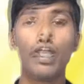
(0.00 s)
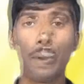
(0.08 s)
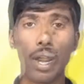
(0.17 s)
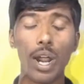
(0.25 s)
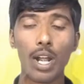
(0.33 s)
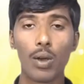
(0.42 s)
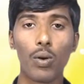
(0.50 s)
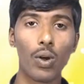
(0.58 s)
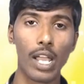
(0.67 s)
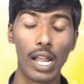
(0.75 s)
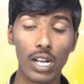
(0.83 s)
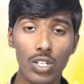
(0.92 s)
ప్రయాణంలో
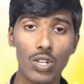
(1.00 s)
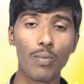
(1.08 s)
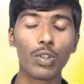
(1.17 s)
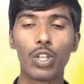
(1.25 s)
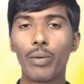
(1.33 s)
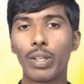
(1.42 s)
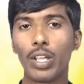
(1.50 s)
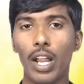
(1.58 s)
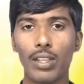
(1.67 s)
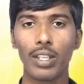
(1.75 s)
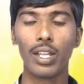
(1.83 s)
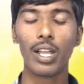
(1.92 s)
ఎర్ర సముద్రం
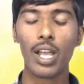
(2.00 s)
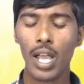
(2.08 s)
ఎదురైంది